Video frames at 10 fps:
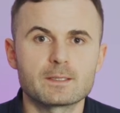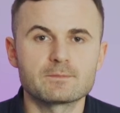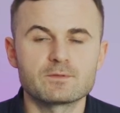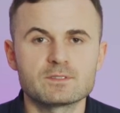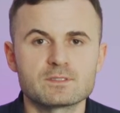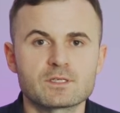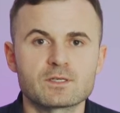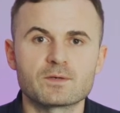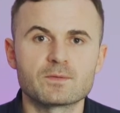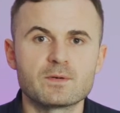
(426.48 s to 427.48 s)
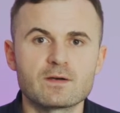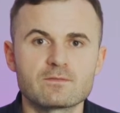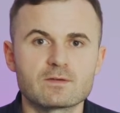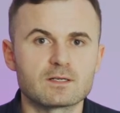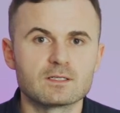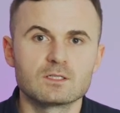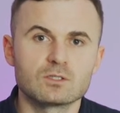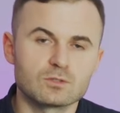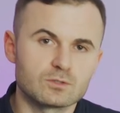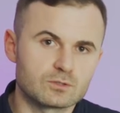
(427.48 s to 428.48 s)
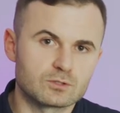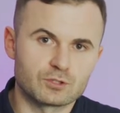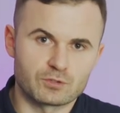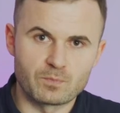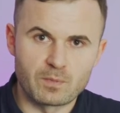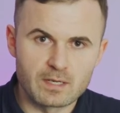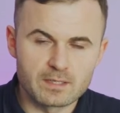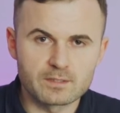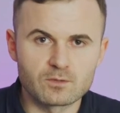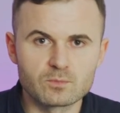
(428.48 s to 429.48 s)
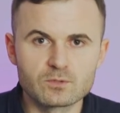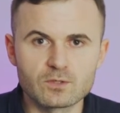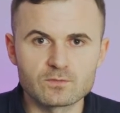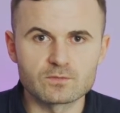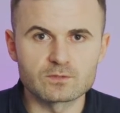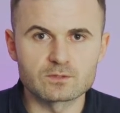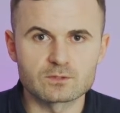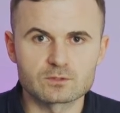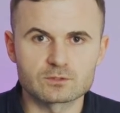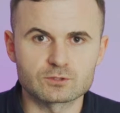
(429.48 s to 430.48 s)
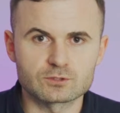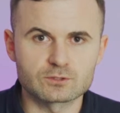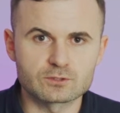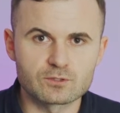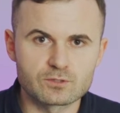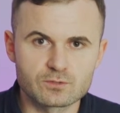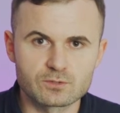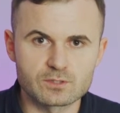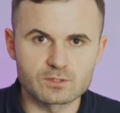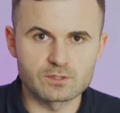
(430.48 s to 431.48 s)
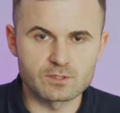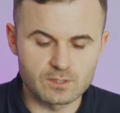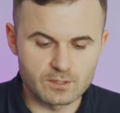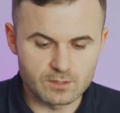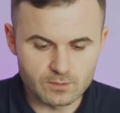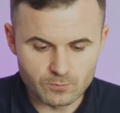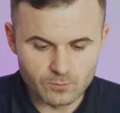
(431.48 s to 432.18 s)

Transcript: y, istnieje obawa Y, gdzieś opalenia obudowy czy konstrukcji y,